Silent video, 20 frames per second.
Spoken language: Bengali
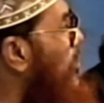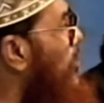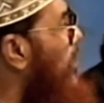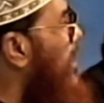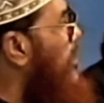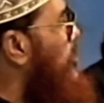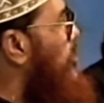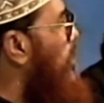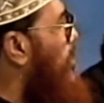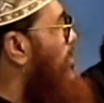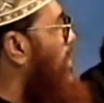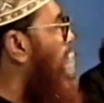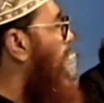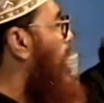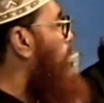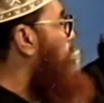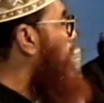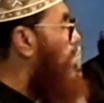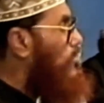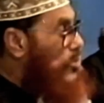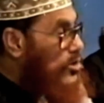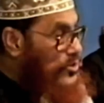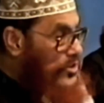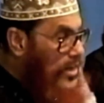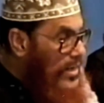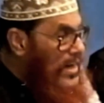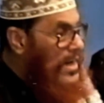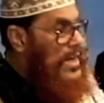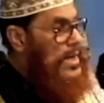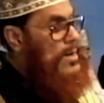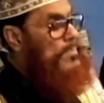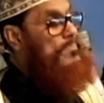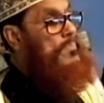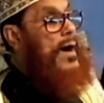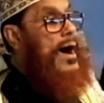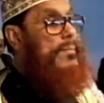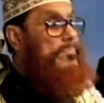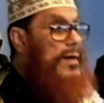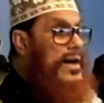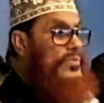কোরআন শরীফের আল্লাহ পাক বলছেন
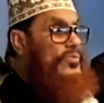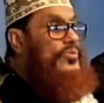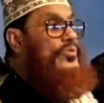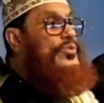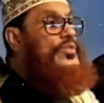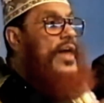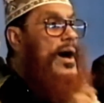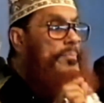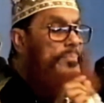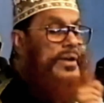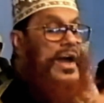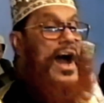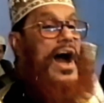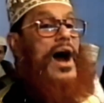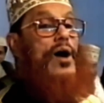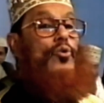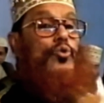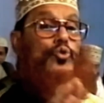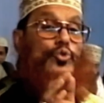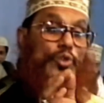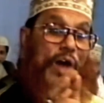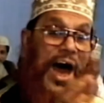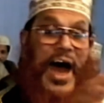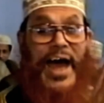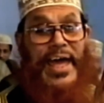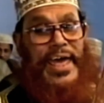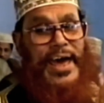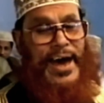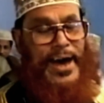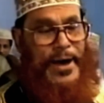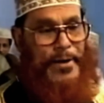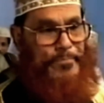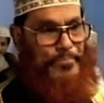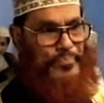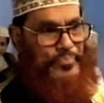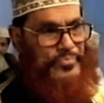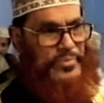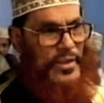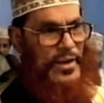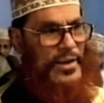ফামান তাবে আহুদায়া
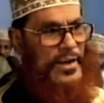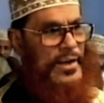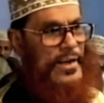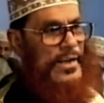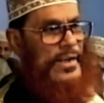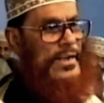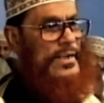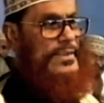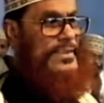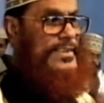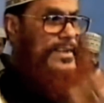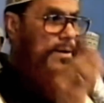যে